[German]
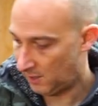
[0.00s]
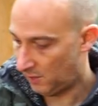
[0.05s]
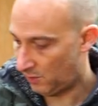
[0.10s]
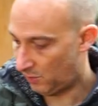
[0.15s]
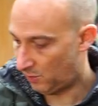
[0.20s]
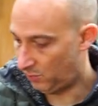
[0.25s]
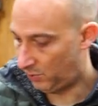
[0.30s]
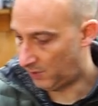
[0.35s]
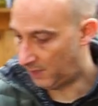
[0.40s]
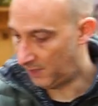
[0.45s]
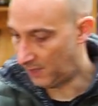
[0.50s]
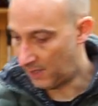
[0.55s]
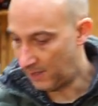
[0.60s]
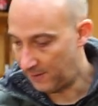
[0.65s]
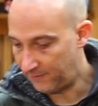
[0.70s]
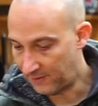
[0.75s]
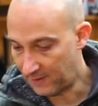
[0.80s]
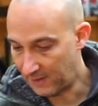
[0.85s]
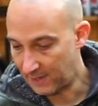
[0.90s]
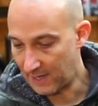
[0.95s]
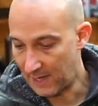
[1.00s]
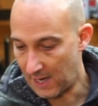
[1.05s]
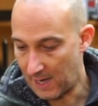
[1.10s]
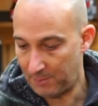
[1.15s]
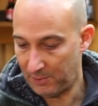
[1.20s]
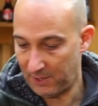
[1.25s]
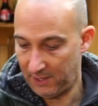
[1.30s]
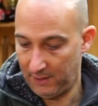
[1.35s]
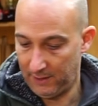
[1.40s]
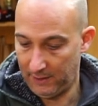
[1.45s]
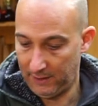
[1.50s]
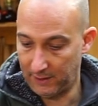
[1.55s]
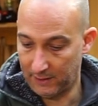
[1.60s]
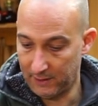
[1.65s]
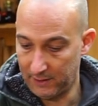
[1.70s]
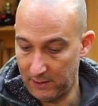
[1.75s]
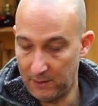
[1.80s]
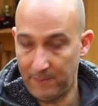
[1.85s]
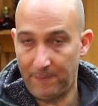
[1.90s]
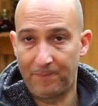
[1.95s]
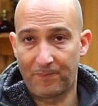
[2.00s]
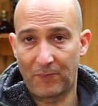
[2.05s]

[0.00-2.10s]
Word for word: und dann einfach ab in den Grill.